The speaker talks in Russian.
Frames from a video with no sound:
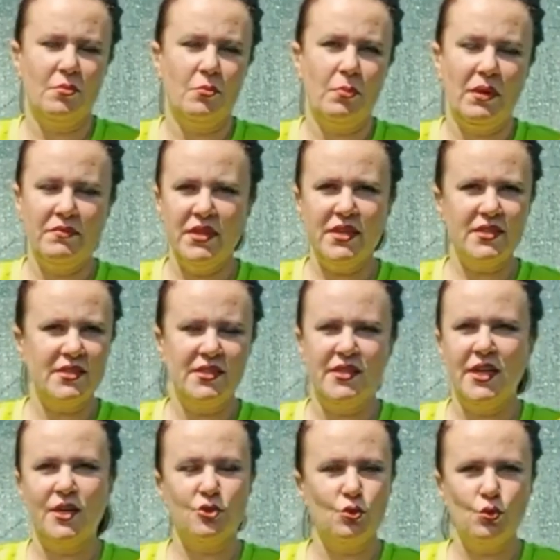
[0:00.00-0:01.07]
поверьте,
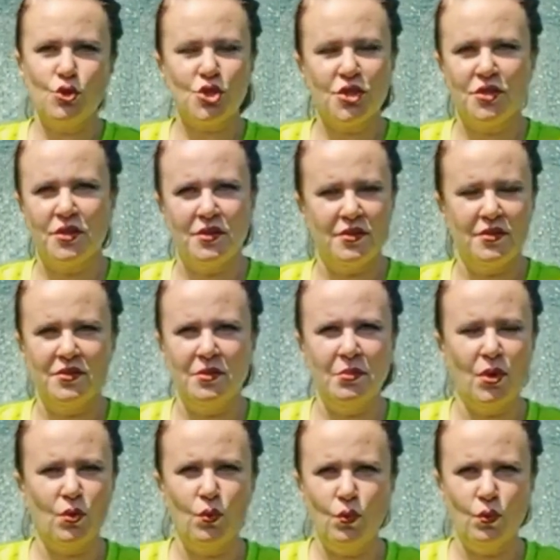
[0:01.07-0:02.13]
я тоже не
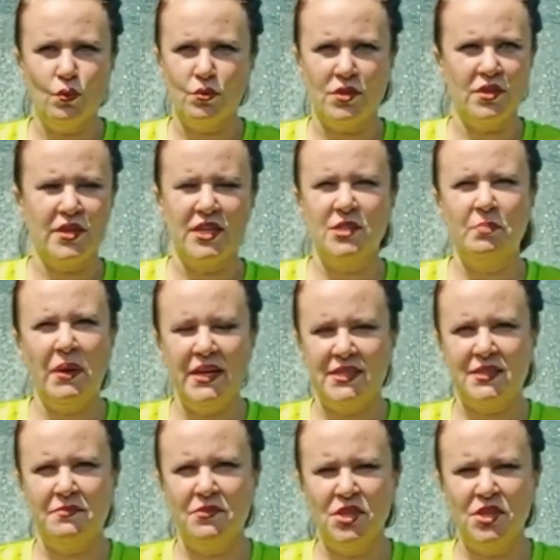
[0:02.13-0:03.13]
могу тыкать пальцем в